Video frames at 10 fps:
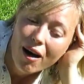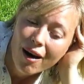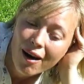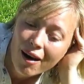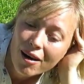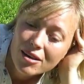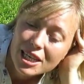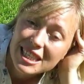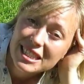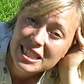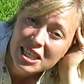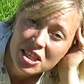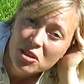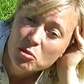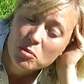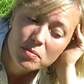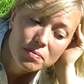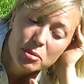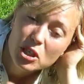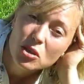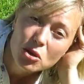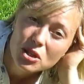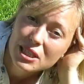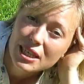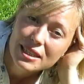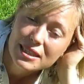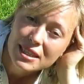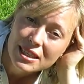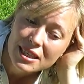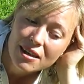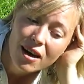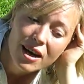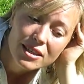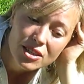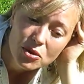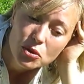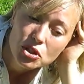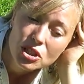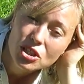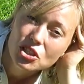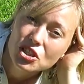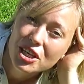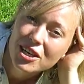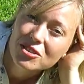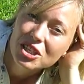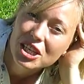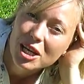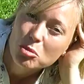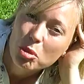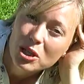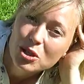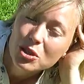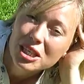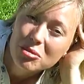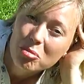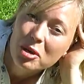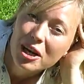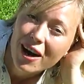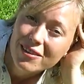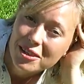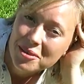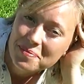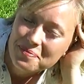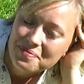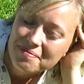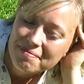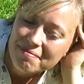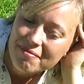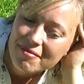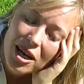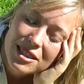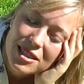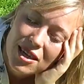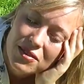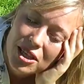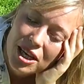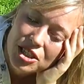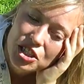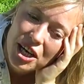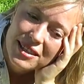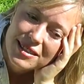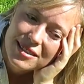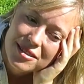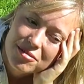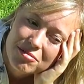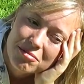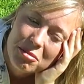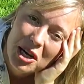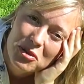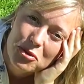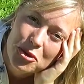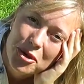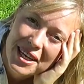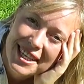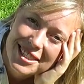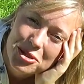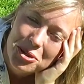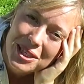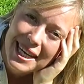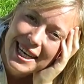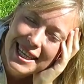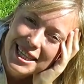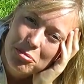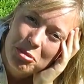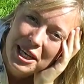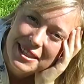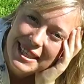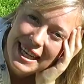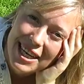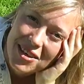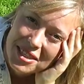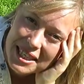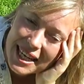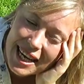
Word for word: а растения природные растения, они уже начинают играть по другим правилам. А основная часть моего газона – это белый клевер.